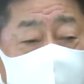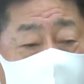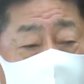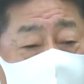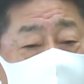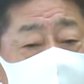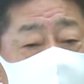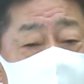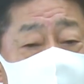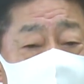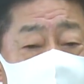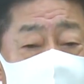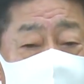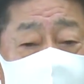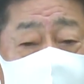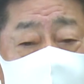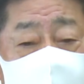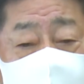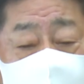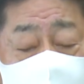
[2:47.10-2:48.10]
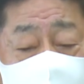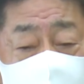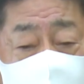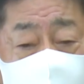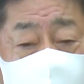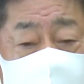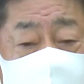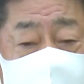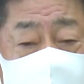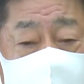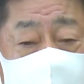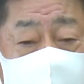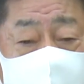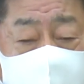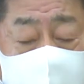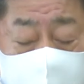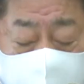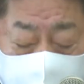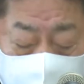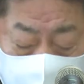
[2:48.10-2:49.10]
て検討を始めていき
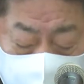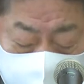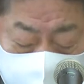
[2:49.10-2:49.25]
たいと、